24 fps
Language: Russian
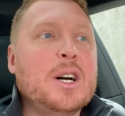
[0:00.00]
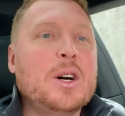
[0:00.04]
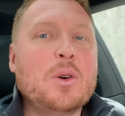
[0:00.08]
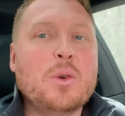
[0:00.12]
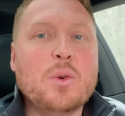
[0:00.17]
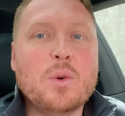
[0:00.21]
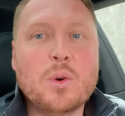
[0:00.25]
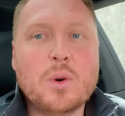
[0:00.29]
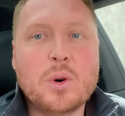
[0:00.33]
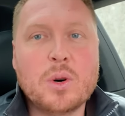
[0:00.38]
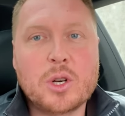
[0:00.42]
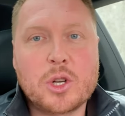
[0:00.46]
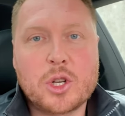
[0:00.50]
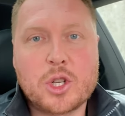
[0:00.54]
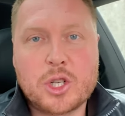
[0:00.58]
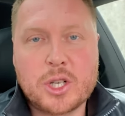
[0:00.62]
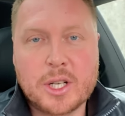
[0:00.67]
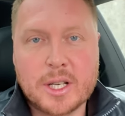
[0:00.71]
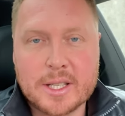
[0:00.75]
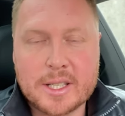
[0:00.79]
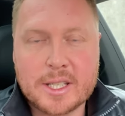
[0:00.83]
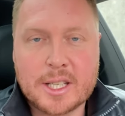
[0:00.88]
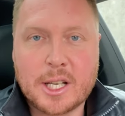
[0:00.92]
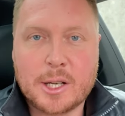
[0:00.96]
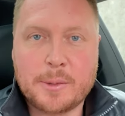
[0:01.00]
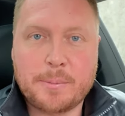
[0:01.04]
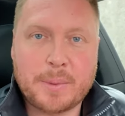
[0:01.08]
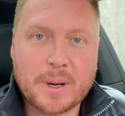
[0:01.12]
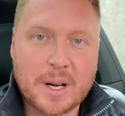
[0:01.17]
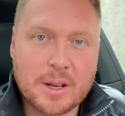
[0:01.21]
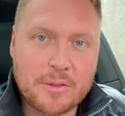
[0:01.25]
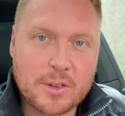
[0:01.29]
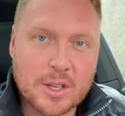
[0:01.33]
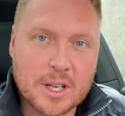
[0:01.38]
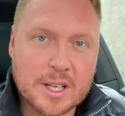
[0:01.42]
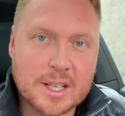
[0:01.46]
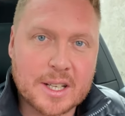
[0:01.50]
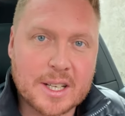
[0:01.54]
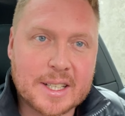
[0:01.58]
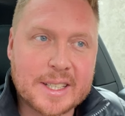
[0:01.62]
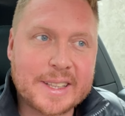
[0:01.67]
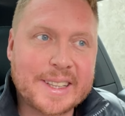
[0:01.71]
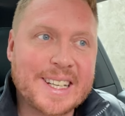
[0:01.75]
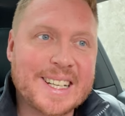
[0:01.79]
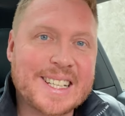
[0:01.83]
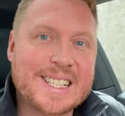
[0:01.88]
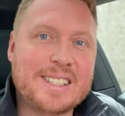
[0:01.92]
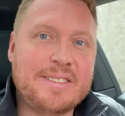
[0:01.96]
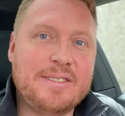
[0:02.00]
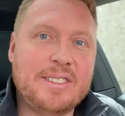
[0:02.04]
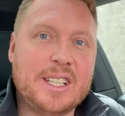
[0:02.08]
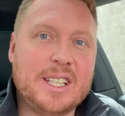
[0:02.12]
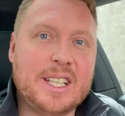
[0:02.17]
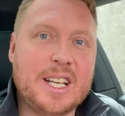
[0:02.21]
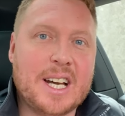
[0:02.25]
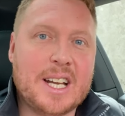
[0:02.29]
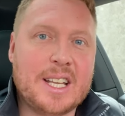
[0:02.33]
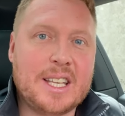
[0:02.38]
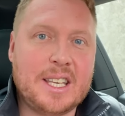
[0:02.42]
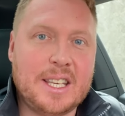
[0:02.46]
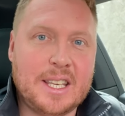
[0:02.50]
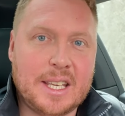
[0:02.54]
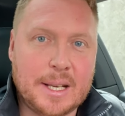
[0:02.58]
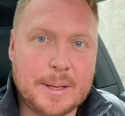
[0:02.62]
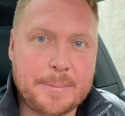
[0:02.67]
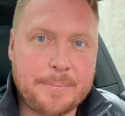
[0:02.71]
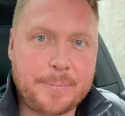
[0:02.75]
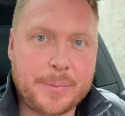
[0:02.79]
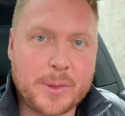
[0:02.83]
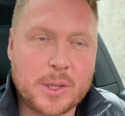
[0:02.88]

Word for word: о женских проверках на свидании.